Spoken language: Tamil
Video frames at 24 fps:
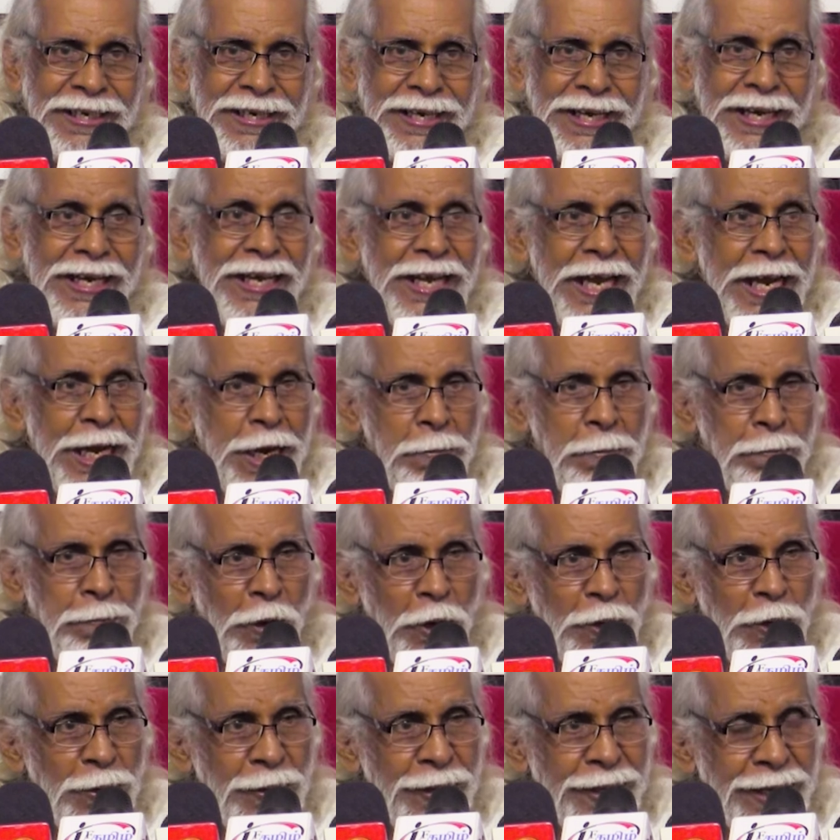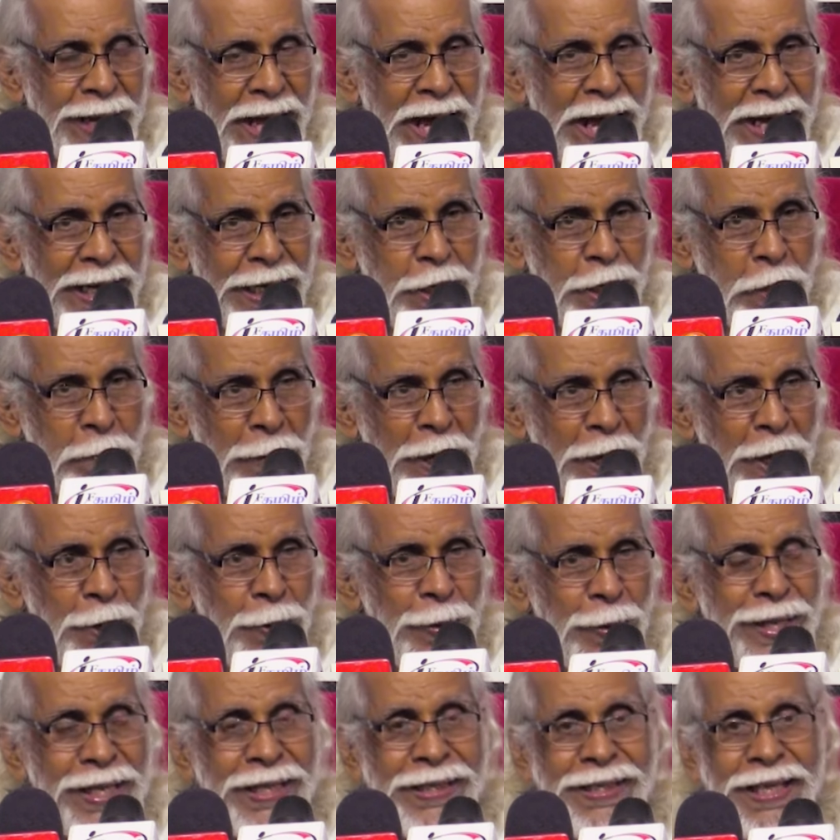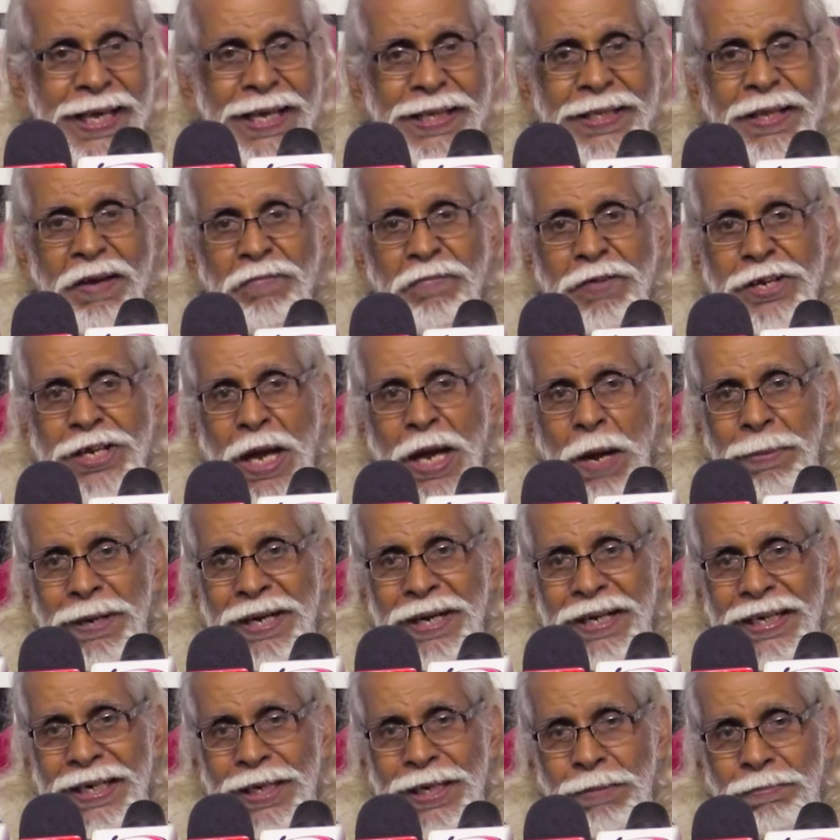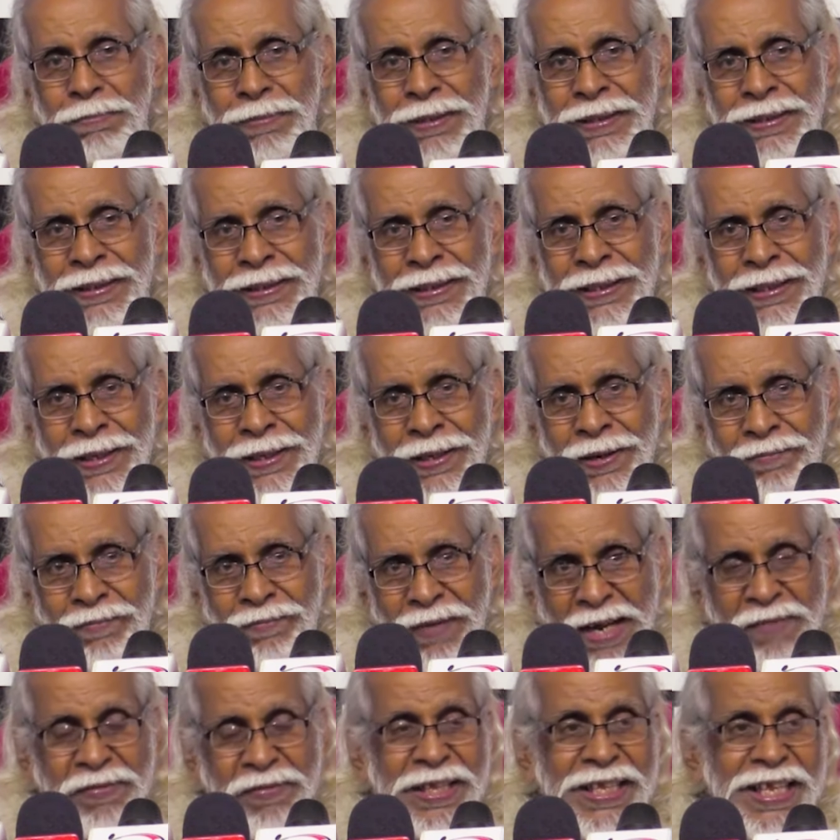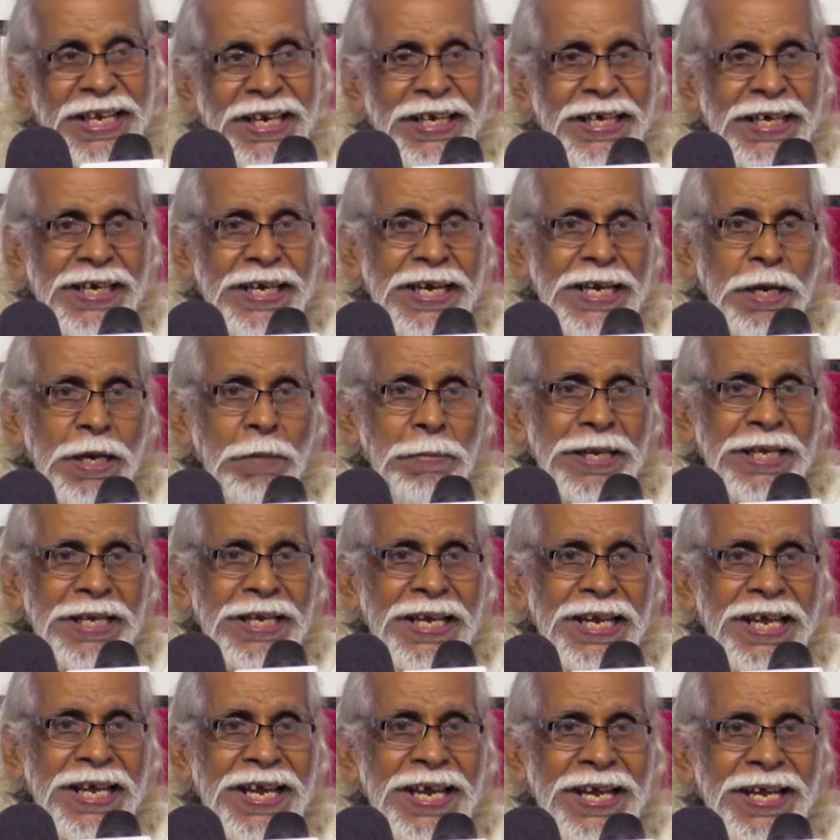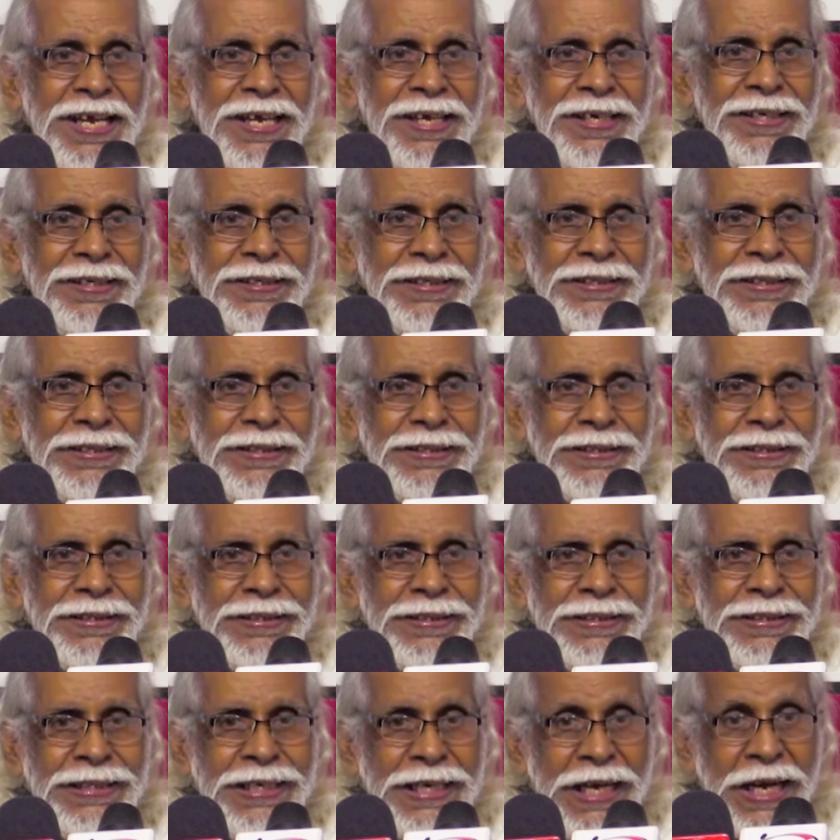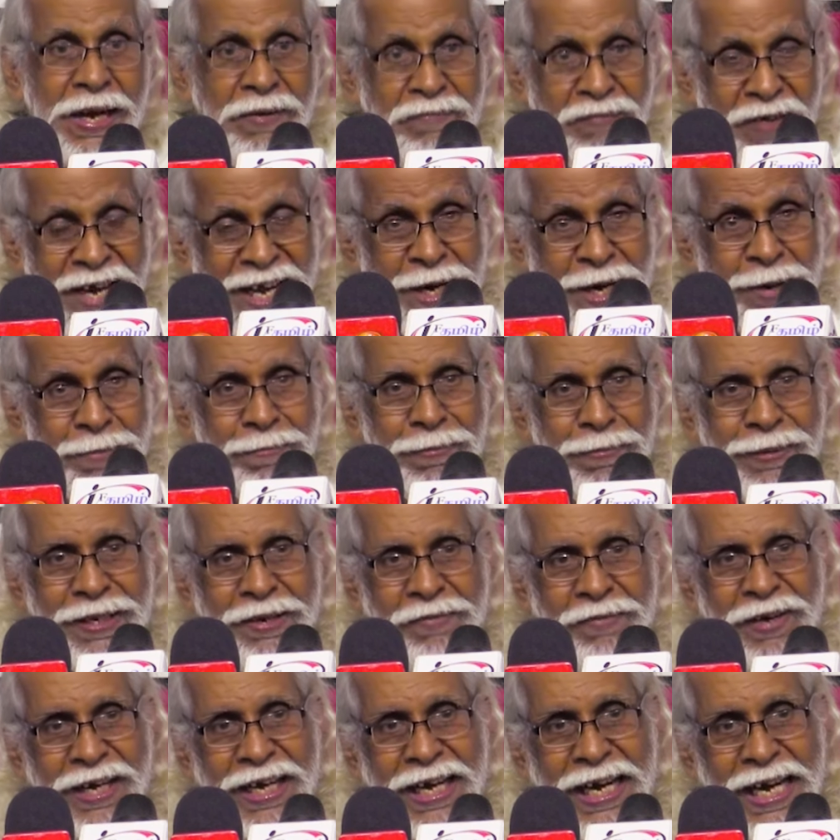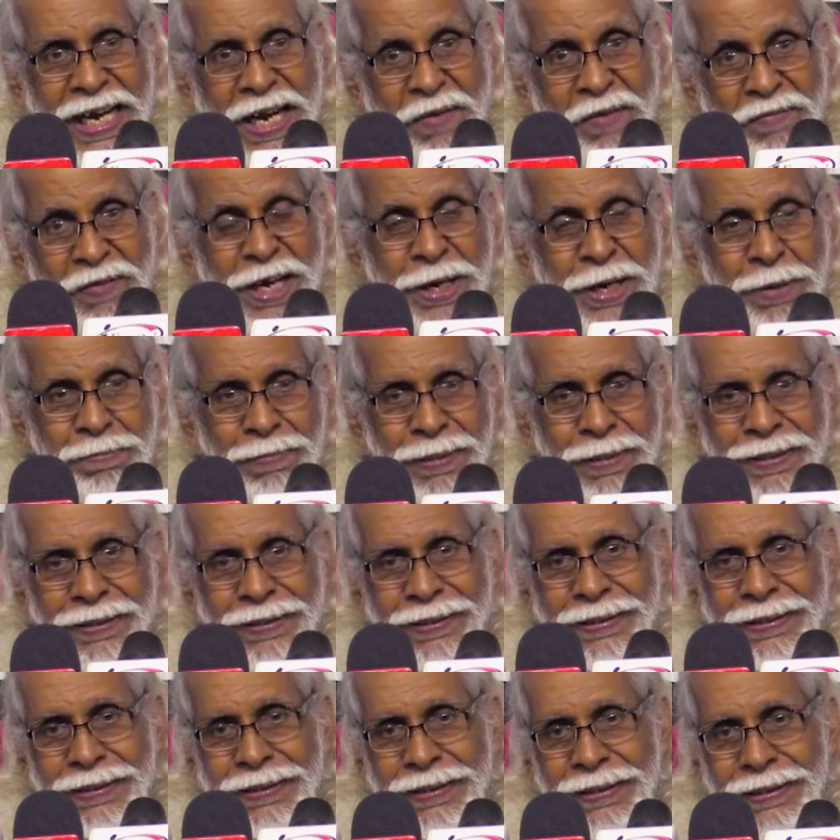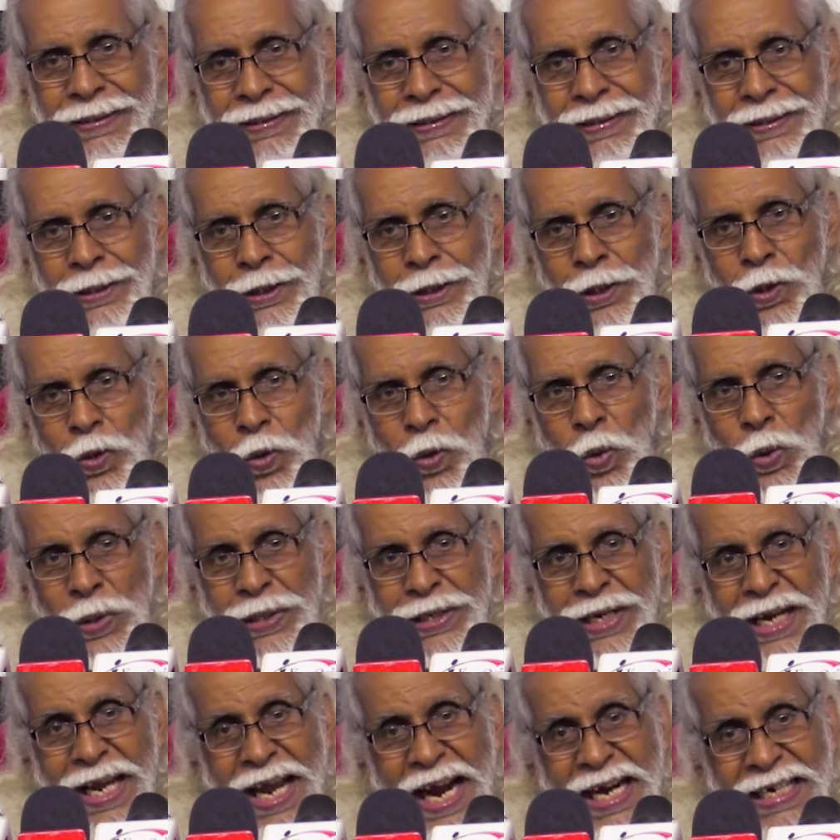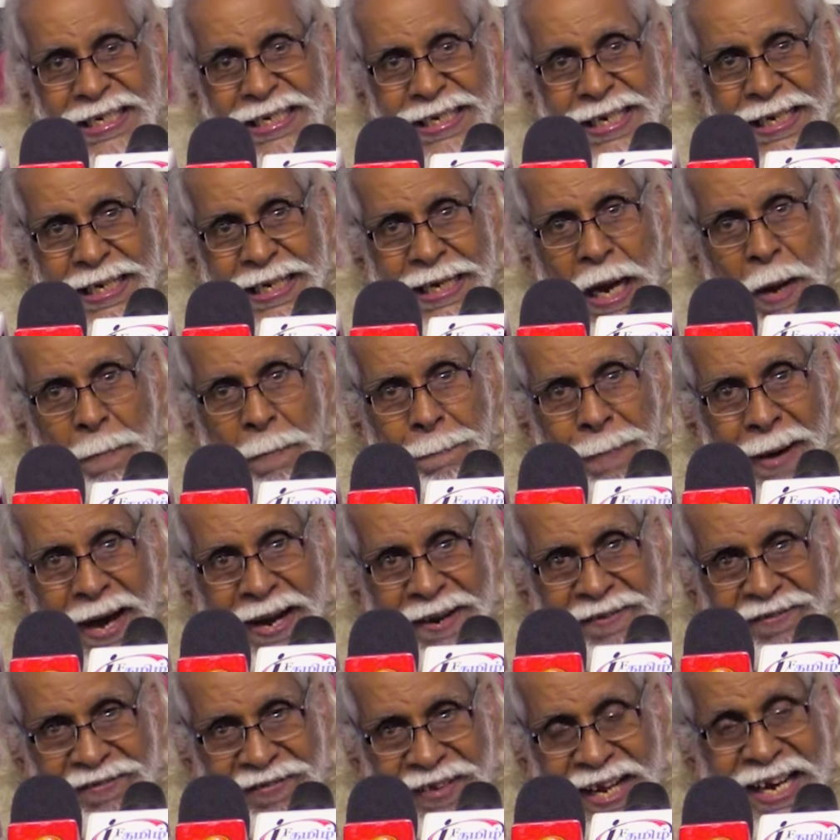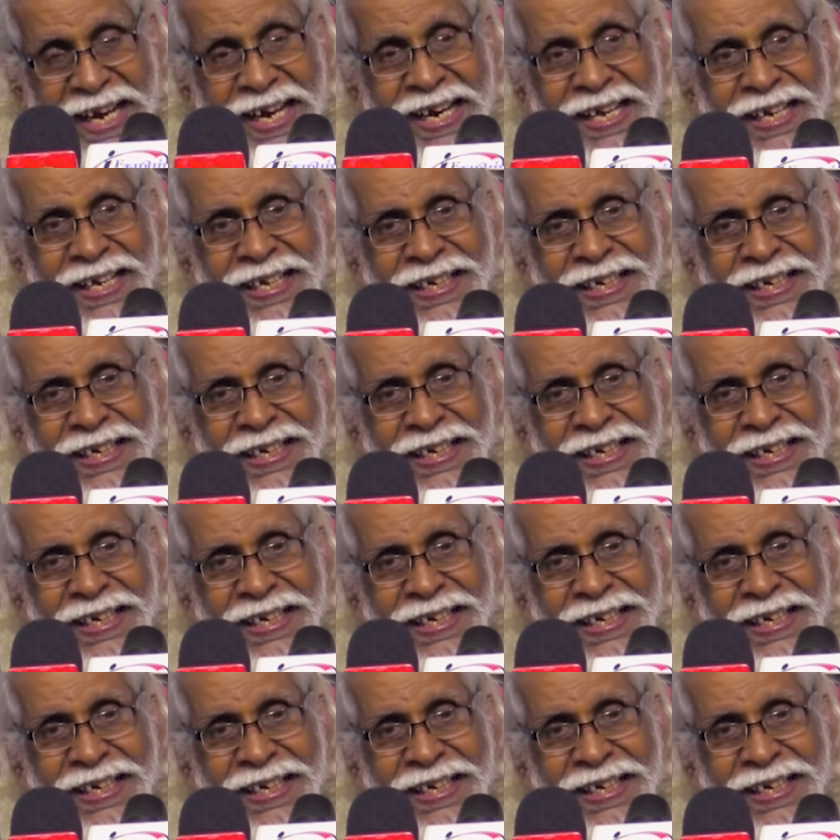இங்கே இப்பொழுது நான்கு பேருடைய தேர்தல் விஞ்ஞாபனங்களும் வெளிவந்திருக்கிற நிலைமையிலே எவரும் இவர்களில் எவரும் ஒற்றையாட்சிக்கு அப்பால் செல்ல